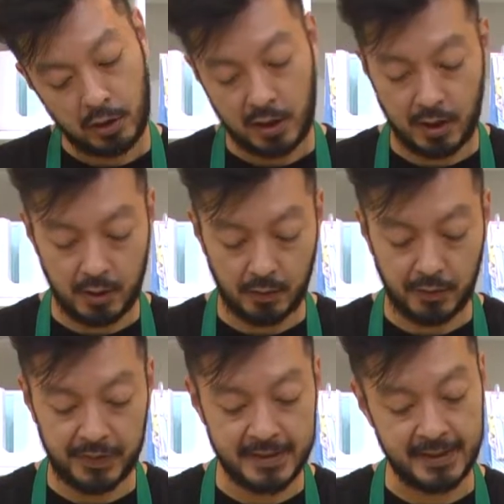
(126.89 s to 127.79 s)
que, que eu vou
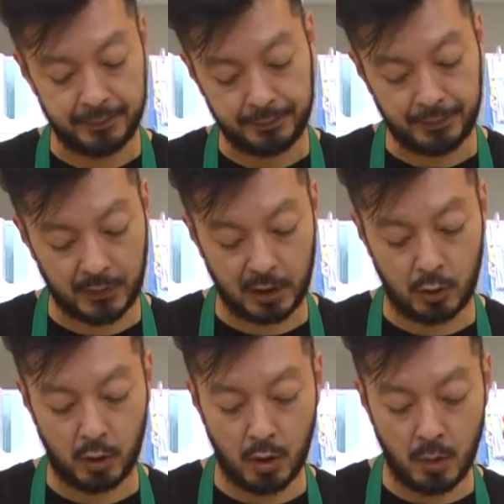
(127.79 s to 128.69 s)
fazer?
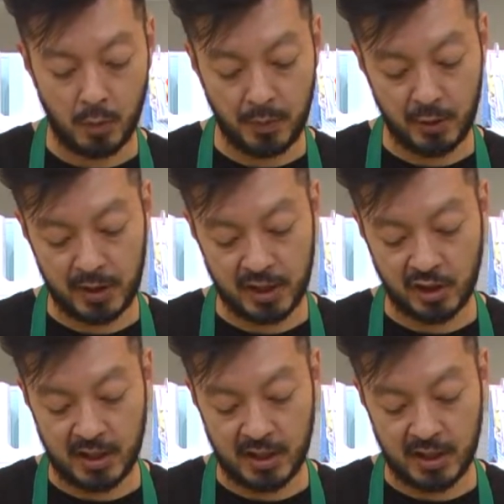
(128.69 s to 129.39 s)
Como o meu guia de